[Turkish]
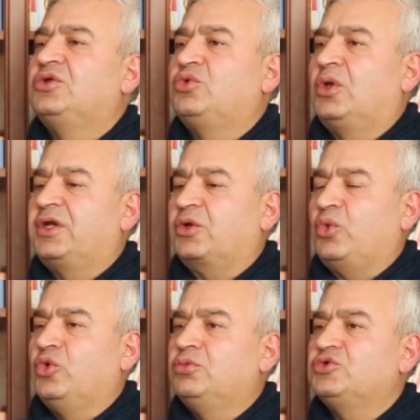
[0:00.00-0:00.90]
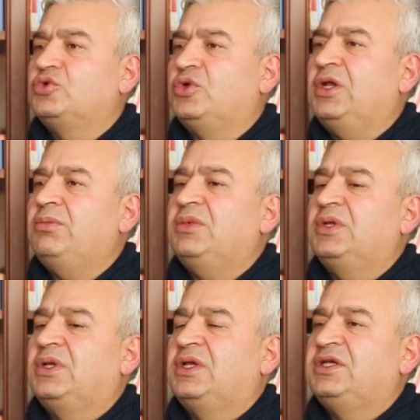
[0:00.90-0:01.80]
doğal olarak önümüz dönem
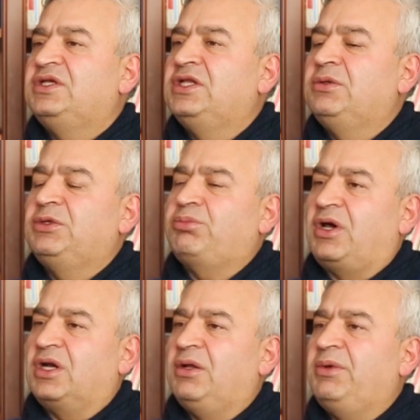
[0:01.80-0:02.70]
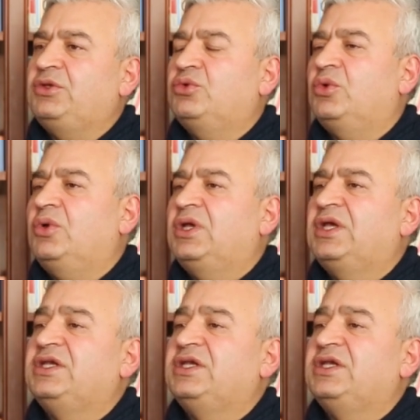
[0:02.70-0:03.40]
yeni bir parlamento,